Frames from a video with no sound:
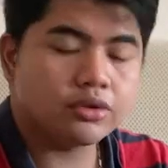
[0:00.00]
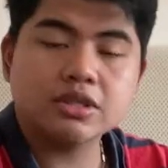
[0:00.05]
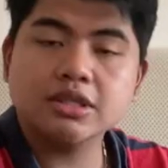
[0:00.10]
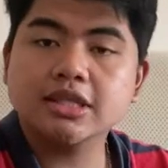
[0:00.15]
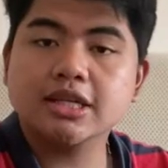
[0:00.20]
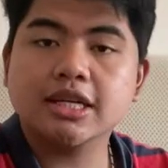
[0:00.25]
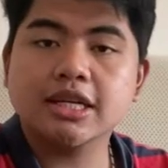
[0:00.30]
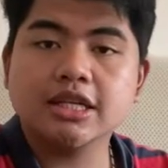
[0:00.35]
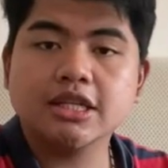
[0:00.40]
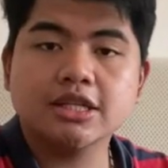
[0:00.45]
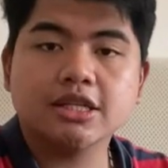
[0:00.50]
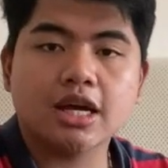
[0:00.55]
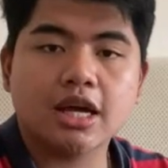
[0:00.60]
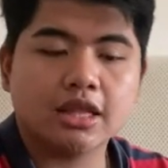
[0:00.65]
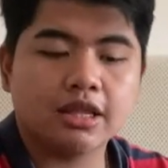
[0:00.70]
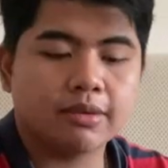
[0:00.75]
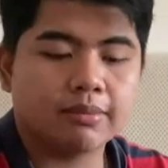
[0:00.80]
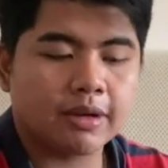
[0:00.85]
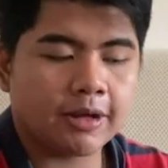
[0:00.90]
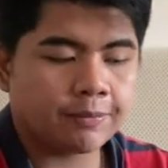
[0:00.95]
full screen siya,
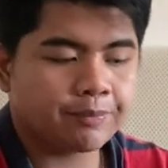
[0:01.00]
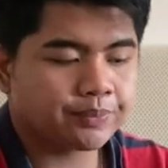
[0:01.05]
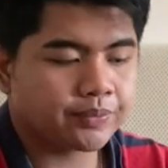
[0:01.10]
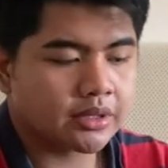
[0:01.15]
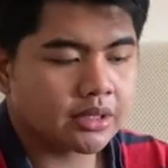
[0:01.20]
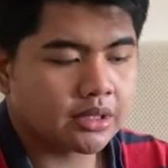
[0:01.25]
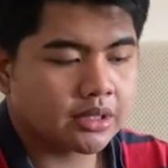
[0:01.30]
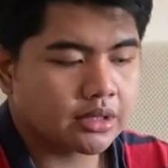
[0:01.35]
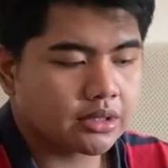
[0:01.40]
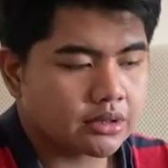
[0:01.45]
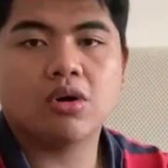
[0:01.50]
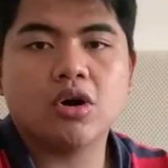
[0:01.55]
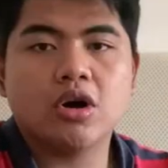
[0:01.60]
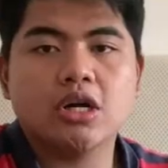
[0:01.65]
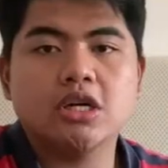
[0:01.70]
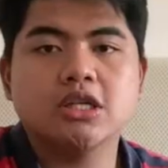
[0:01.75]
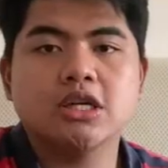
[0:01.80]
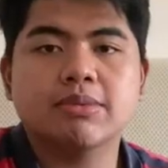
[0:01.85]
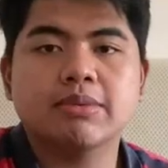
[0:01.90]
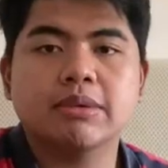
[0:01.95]
di ba?
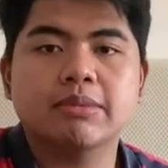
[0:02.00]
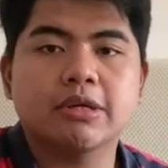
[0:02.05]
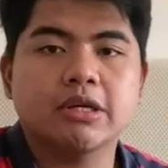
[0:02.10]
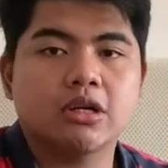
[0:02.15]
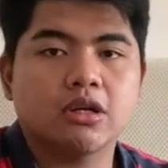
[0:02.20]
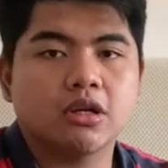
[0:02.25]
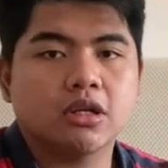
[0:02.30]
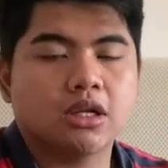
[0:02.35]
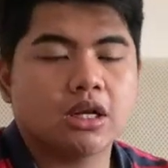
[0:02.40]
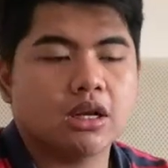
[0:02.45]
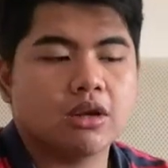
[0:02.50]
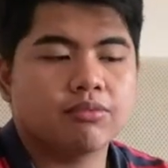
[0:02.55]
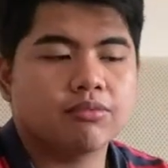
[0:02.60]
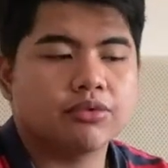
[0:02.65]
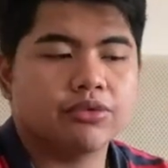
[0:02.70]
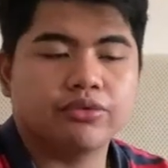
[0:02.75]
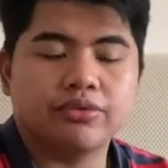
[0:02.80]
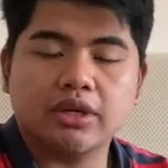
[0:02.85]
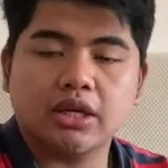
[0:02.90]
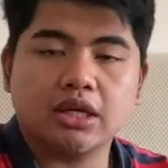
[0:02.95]
Okay siya pag manonood ka ng
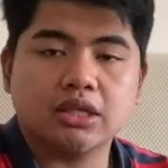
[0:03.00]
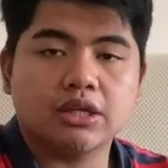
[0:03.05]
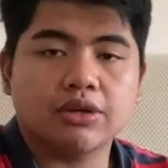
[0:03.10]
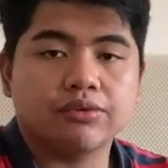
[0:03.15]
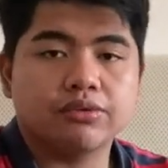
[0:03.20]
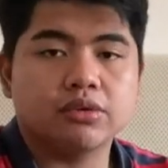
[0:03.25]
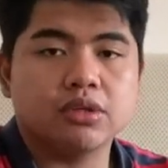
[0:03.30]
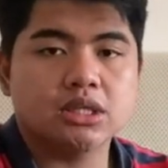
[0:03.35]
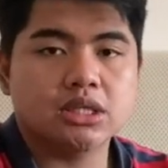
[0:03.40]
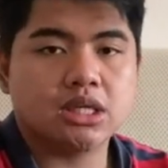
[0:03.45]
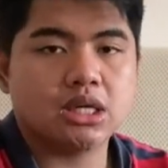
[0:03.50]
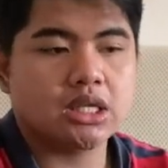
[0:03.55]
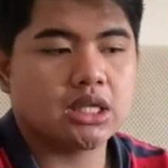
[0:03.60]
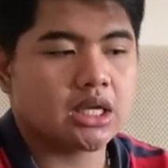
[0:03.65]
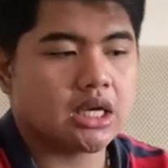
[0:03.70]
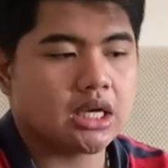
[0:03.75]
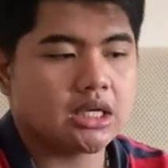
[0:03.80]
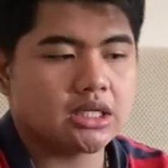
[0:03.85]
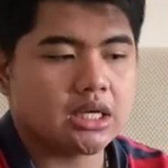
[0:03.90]
movie kasi full screen nga